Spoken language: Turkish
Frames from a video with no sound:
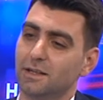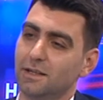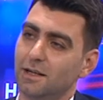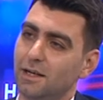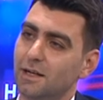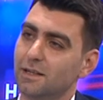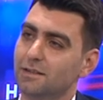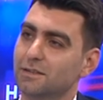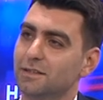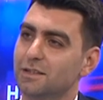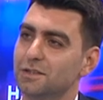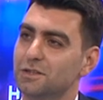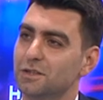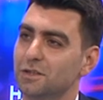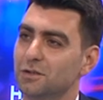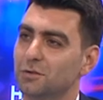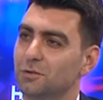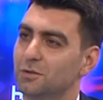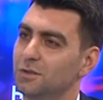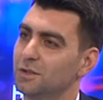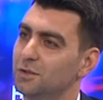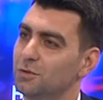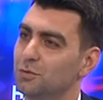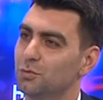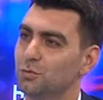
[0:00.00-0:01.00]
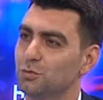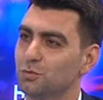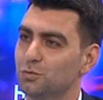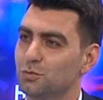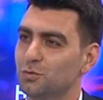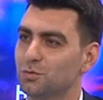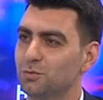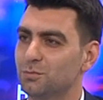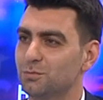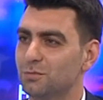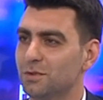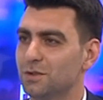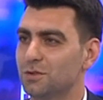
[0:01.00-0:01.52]
Altına çekiyor iki gün üç
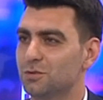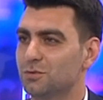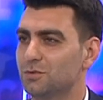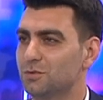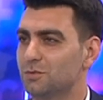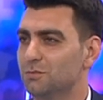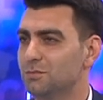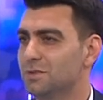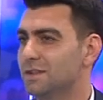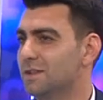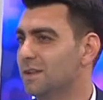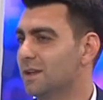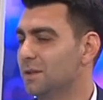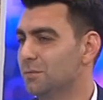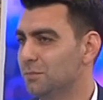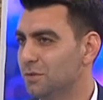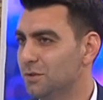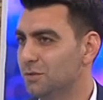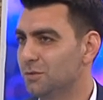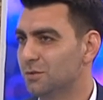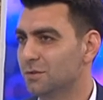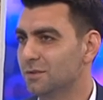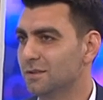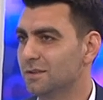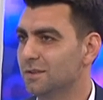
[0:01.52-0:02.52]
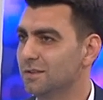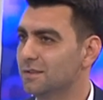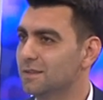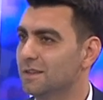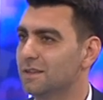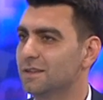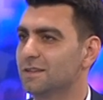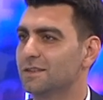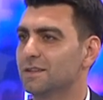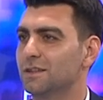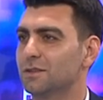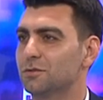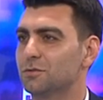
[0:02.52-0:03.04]
gün beş gün bir ay biniyor
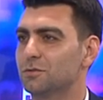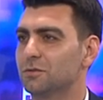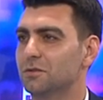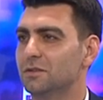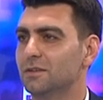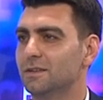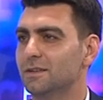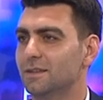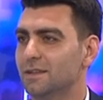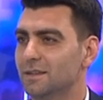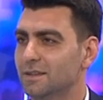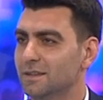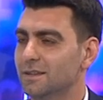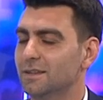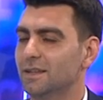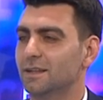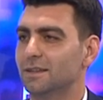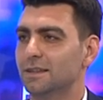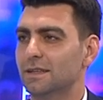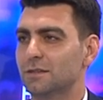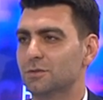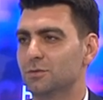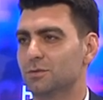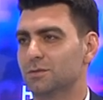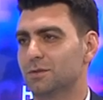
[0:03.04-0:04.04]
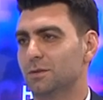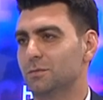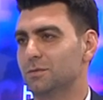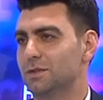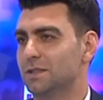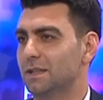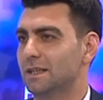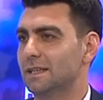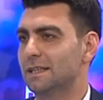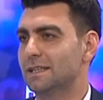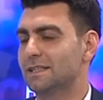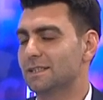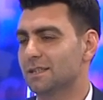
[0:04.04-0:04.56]
internete atıyor. Ya nasıl olsa bir
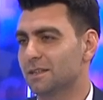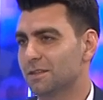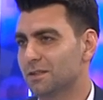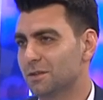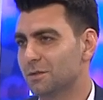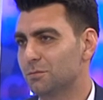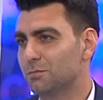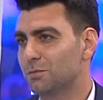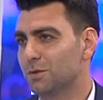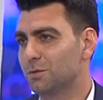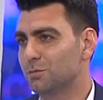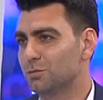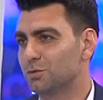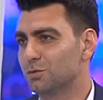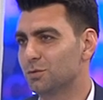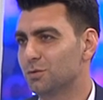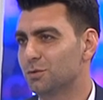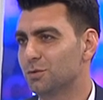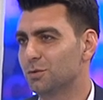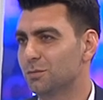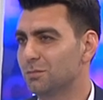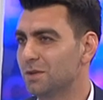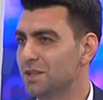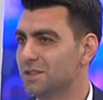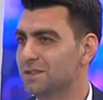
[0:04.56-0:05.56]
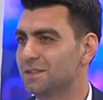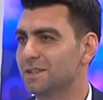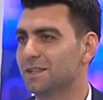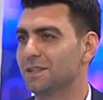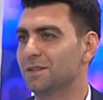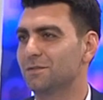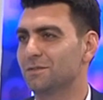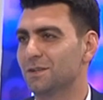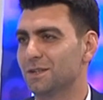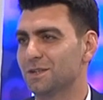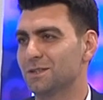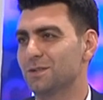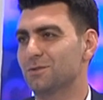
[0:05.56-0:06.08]
şekilde satarım ben bunu diyor. 5 lira
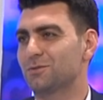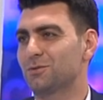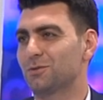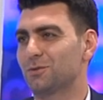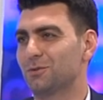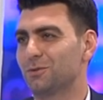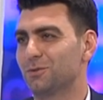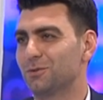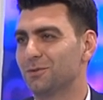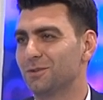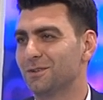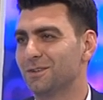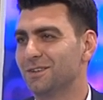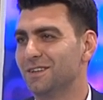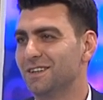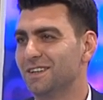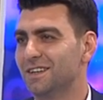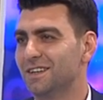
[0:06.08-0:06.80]
da fazla söylüyor